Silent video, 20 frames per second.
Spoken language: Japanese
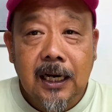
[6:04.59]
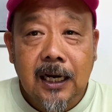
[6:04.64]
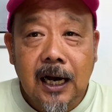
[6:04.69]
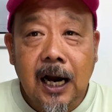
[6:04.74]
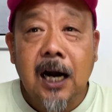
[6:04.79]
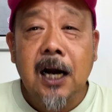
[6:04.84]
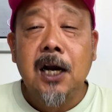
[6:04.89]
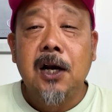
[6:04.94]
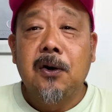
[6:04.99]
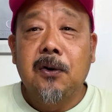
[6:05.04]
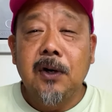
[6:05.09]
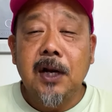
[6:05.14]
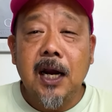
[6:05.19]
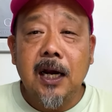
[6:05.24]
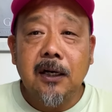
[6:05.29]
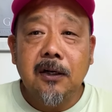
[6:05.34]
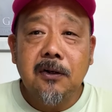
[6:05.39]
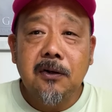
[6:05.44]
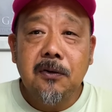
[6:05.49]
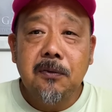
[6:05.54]
あ、これ
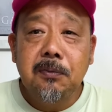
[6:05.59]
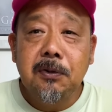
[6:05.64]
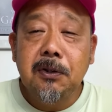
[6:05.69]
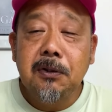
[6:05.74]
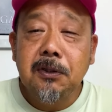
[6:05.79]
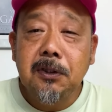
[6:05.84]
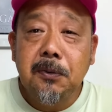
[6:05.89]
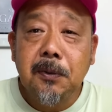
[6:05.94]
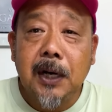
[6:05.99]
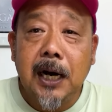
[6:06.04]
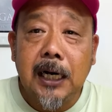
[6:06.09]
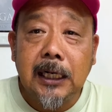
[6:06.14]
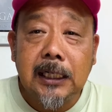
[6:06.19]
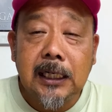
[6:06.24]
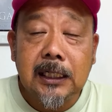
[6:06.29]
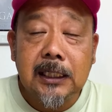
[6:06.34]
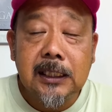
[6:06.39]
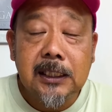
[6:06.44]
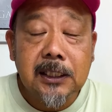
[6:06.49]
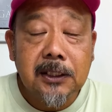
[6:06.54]
あの、ブログにも書い
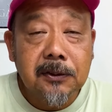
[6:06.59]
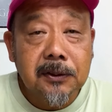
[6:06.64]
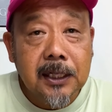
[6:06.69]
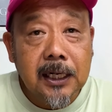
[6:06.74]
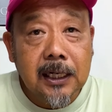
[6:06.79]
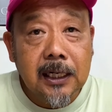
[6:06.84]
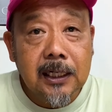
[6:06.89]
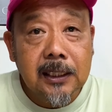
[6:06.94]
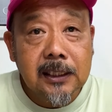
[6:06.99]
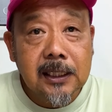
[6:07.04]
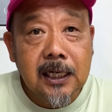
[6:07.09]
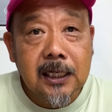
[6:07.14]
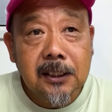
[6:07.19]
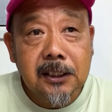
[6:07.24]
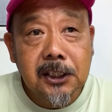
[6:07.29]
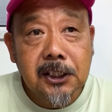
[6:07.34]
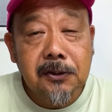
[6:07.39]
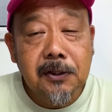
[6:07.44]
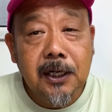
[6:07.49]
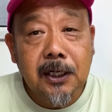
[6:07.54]
たんですけど、竹谷さん、
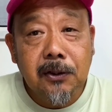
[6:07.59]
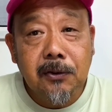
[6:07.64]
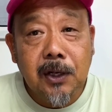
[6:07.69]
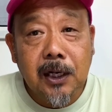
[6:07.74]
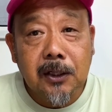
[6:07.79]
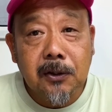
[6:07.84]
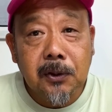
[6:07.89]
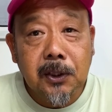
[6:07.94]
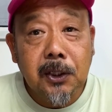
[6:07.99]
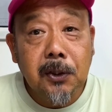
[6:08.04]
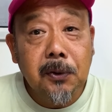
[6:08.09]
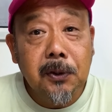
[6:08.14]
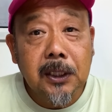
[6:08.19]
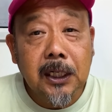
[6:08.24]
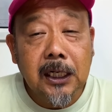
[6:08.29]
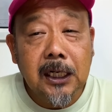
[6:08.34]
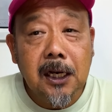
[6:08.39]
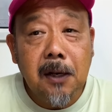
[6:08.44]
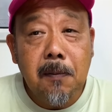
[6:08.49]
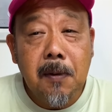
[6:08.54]
ジグヘッドあの、基本
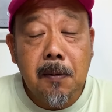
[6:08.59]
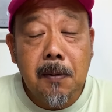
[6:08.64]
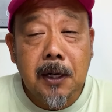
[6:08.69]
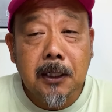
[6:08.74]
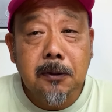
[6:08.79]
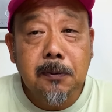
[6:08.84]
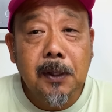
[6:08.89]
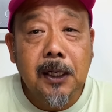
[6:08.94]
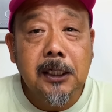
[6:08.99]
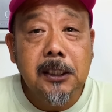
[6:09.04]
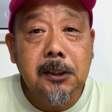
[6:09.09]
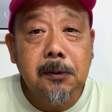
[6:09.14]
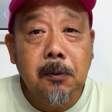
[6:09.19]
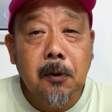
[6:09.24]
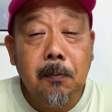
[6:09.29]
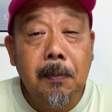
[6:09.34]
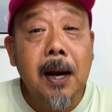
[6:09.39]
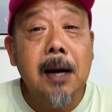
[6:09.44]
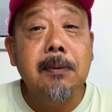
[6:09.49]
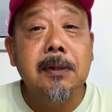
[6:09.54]
的にメバルもアジ
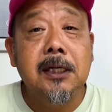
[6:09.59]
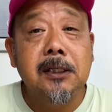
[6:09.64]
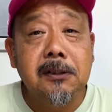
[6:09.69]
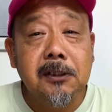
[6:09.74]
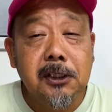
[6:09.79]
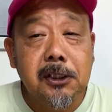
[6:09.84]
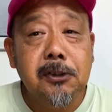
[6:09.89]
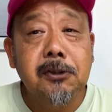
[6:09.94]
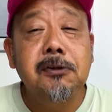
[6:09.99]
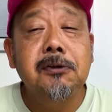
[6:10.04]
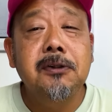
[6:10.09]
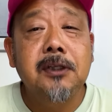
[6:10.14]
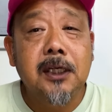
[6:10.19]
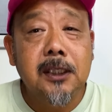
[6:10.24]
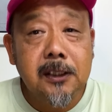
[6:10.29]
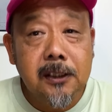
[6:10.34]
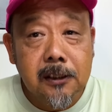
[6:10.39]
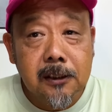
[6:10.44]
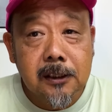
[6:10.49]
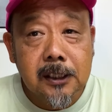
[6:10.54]
もバーブレスにするんで
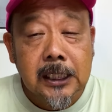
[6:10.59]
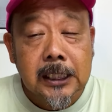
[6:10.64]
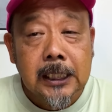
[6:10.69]
す。